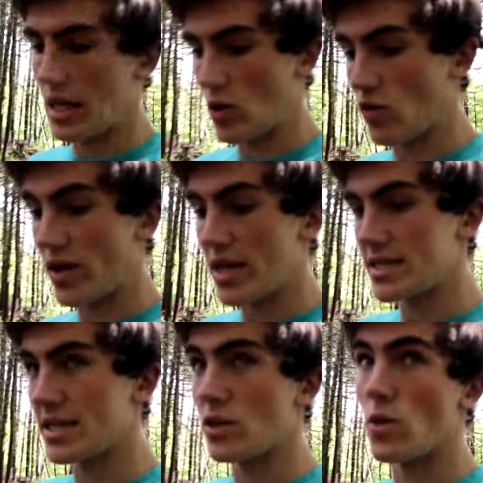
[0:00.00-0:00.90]
Et on va aller à
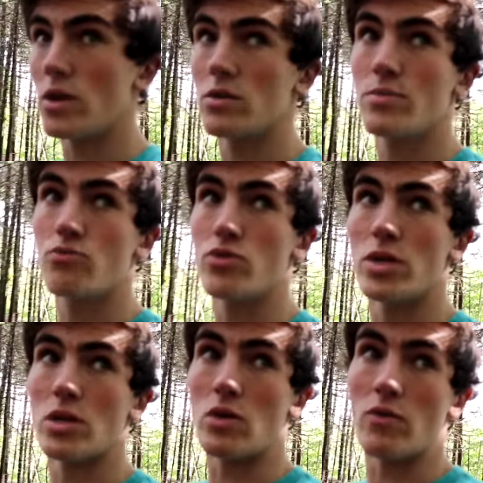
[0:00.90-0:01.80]
cet endroit-là,
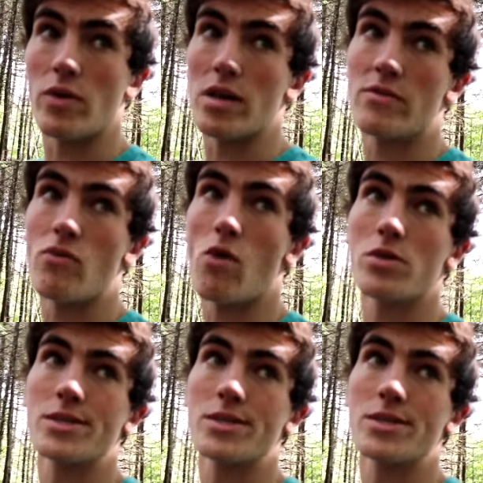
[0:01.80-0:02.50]
puis euh, on va aller voir